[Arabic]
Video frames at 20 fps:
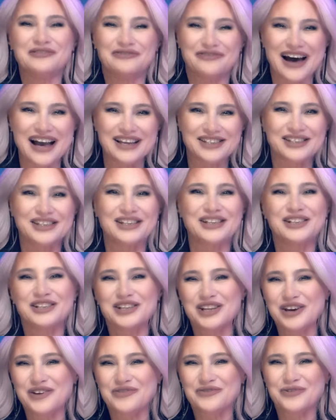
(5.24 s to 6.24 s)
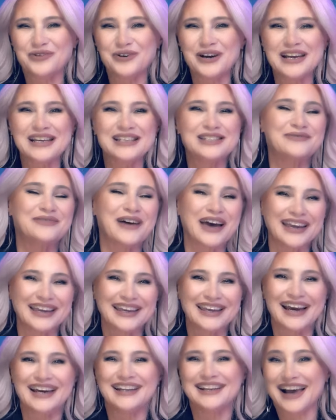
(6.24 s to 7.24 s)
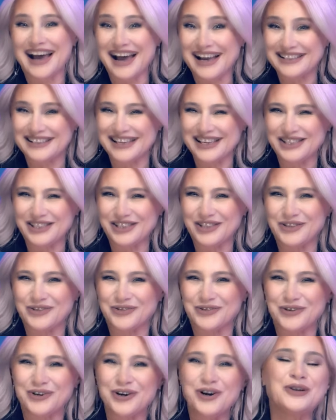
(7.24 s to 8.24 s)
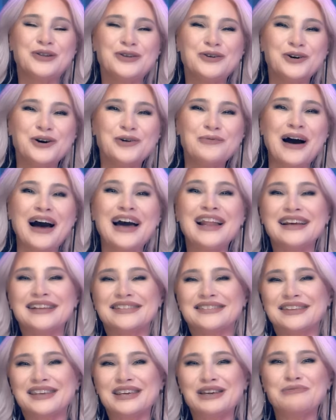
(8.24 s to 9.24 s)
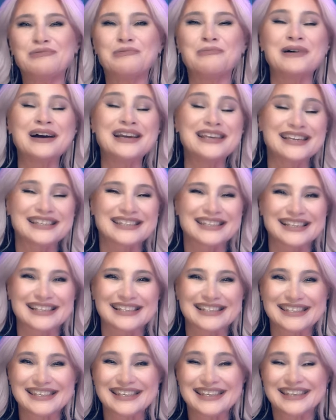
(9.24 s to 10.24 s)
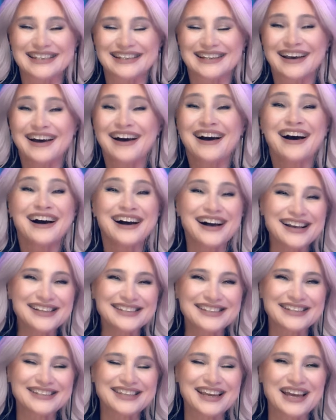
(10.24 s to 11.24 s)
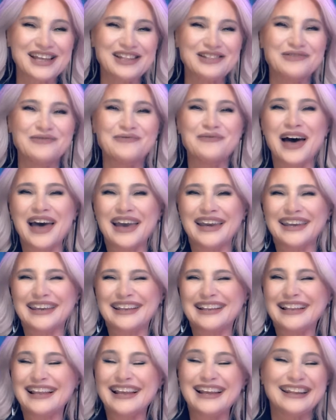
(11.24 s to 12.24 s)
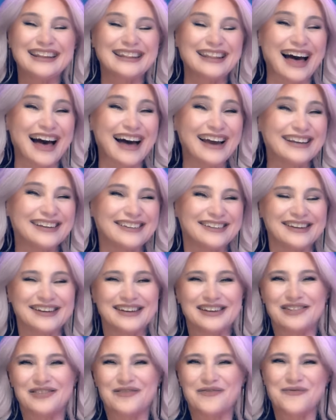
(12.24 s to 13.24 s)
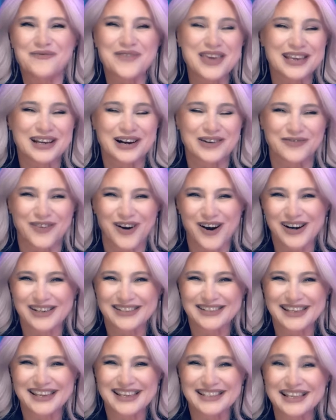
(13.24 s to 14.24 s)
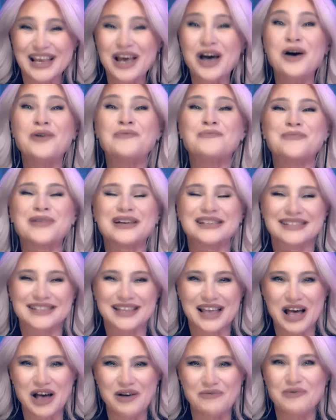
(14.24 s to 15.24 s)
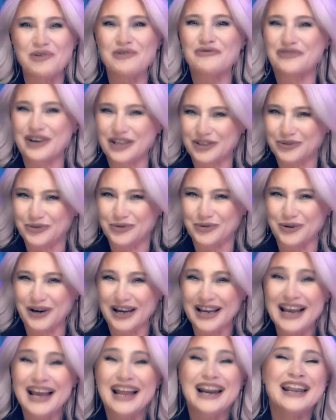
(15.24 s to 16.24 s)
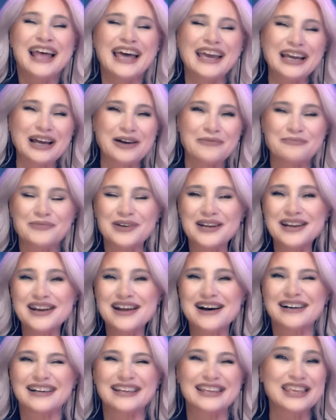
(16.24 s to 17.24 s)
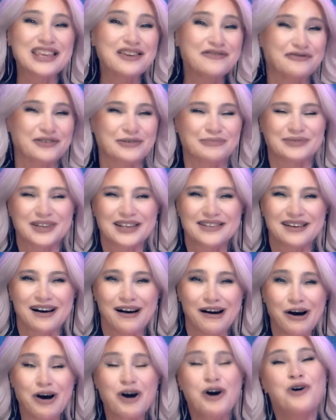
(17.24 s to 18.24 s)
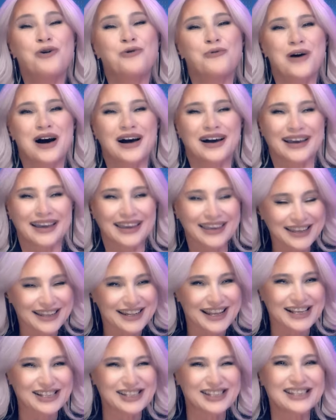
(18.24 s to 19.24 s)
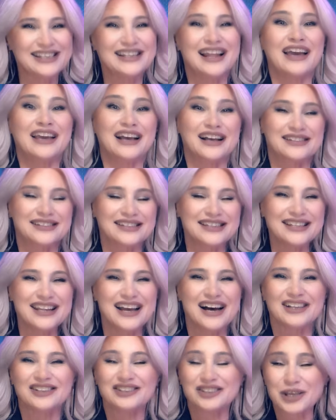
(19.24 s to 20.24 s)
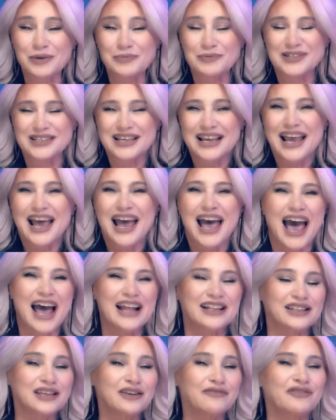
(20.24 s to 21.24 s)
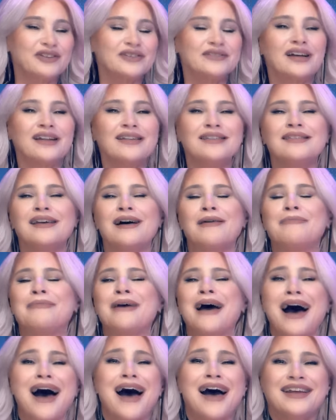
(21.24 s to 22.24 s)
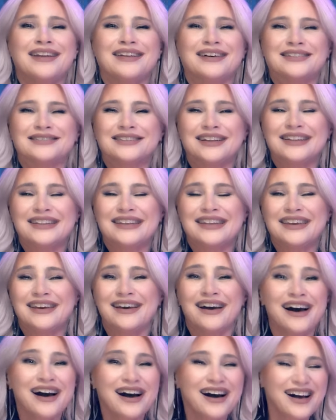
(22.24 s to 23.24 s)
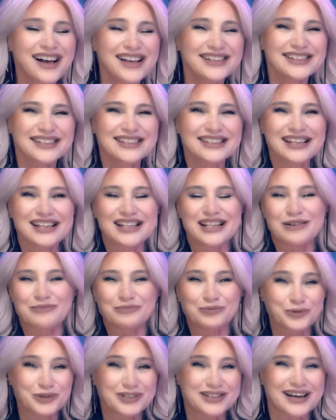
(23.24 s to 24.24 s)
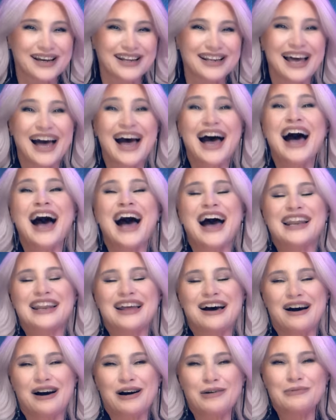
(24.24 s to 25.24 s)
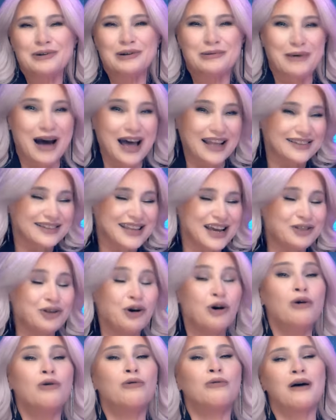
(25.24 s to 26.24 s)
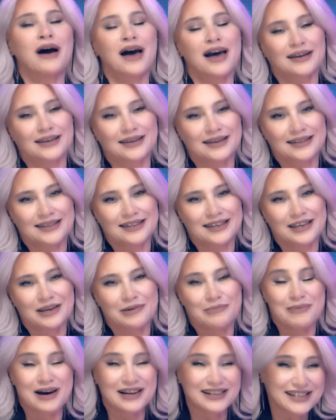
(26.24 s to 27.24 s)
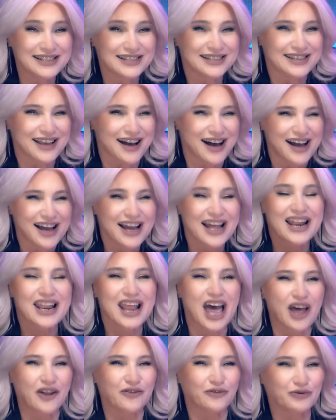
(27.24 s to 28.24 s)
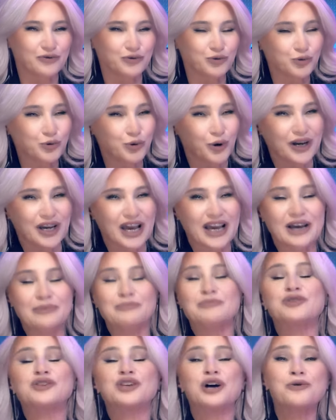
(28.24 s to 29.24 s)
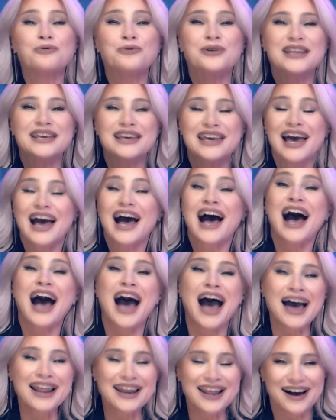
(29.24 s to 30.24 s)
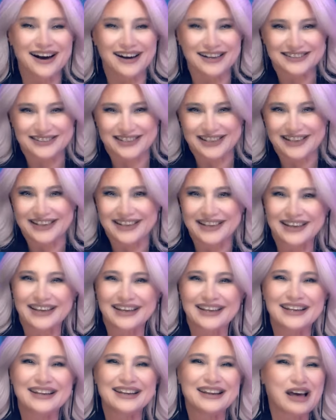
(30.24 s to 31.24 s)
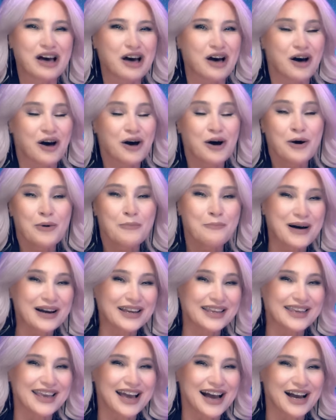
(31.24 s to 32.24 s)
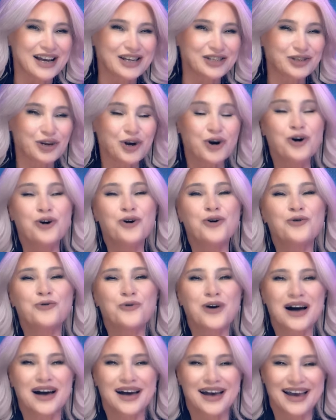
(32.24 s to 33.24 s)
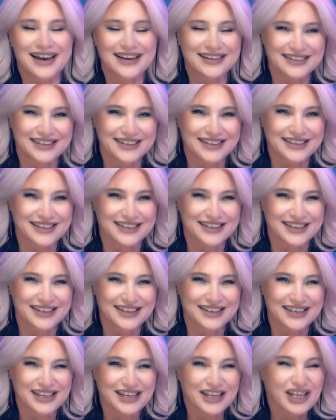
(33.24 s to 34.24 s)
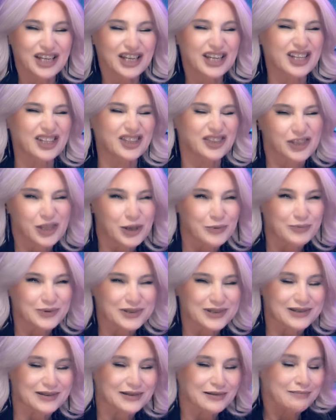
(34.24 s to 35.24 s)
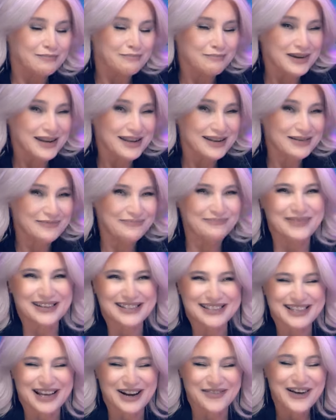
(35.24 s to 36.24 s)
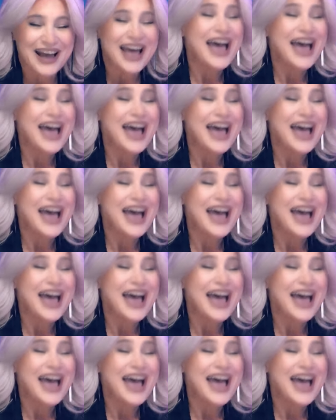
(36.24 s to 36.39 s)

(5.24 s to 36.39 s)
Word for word: من فاشن فويس معي أنا هادية سنو واليوم حلقتي مميزة كتير خاصة معي الأيكون ميك اب ارتست بسام فتوح رح يخبرنا كيف ابتدى وغير هالشي رح يعطينا تبس عن كيف نضلنا بأحلى طلة خاصة لما نوصل على عمر محدد وأكيد ما ننسى رح نروح بجولة على تاريخ المكياج واكيد التبس من بسام